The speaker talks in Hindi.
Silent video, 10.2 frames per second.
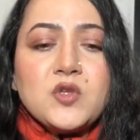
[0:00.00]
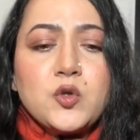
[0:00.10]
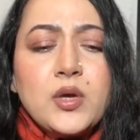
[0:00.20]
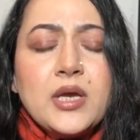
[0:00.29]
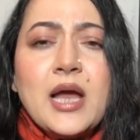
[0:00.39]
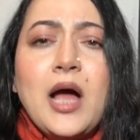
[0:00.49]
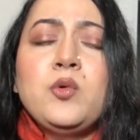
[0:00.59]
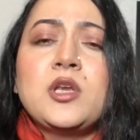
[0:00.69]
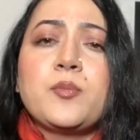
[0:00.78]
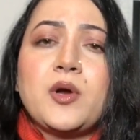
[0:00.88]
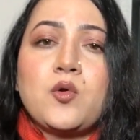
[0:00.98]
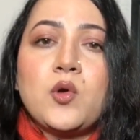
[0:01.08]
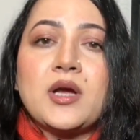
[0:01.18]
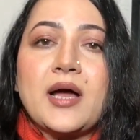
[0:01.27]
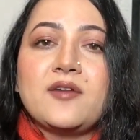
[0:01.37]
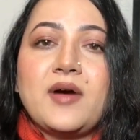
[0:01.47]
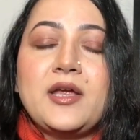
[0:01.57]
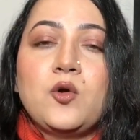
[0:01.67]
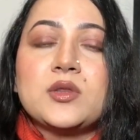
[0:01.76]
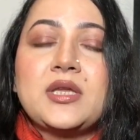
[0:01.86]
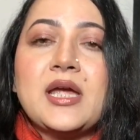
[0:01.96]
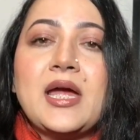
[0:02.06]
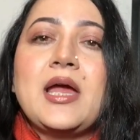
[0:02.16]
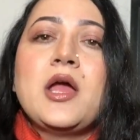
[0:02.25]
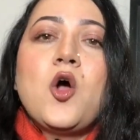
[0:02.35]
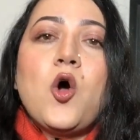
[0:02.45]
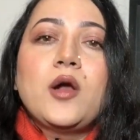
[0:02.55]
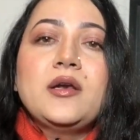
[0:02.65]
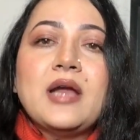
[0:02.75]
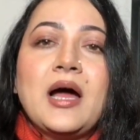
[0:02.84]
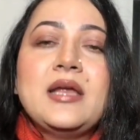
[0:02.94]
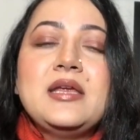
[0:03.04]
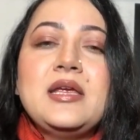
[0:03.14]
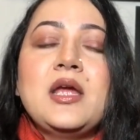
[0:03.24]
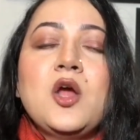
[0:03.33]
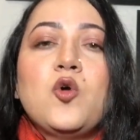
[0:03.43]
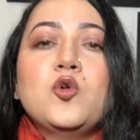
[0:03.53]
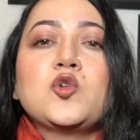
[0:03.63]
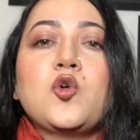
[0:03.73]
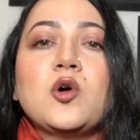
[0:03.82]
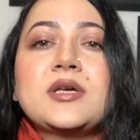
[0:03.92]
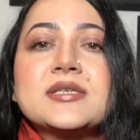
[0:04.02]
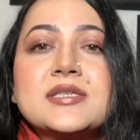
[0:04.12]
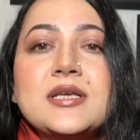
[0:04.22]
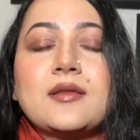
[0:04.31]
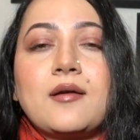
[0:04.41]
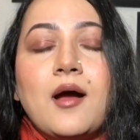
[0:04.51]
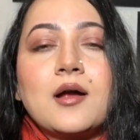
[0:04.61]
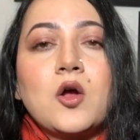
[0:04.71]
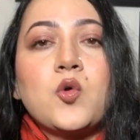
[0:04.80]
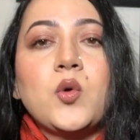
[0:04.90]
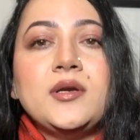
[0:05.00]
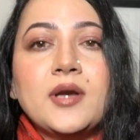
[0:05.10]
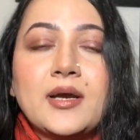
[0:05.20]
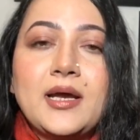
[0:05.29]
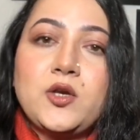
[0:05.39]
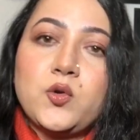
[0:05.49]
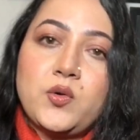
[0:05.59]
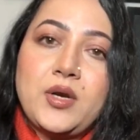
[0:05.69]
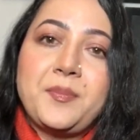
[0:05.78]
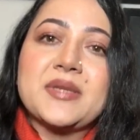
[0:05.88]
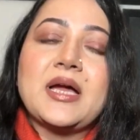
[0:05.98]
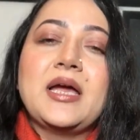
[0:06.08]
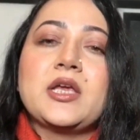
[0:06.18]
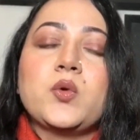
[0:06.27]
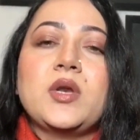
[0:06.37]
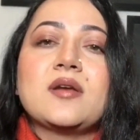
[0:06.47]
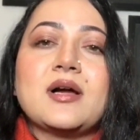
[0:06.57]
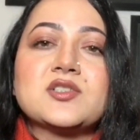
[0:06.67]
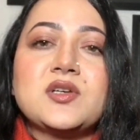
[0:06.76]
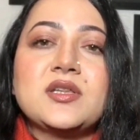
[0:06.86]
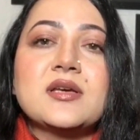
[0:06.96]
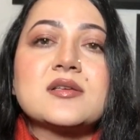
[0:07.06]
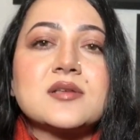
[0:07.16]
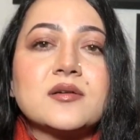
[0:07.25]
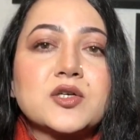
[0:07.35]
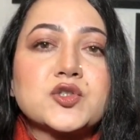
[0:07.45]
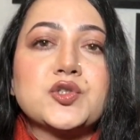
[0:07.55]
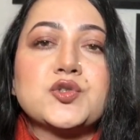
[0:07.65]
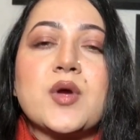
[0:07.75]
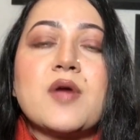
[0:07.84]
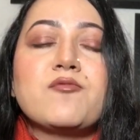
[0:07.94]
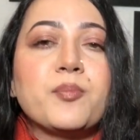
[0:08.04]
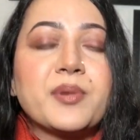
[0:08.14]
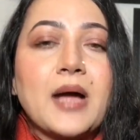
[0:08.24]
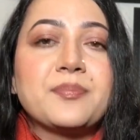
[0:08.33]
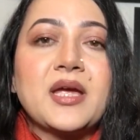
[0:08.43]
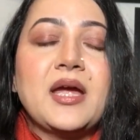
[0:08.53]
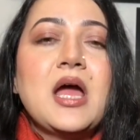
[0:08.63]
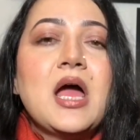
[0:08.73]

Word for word: क्योंकि ना उनके पर कोई कार्रवाई होती है और ना ही उनको किसी तरह का कोई डर है क्योंकि उन्हें पता है कि उन्हें राजनीतिक संरक्षण जो है वो प्राप्त है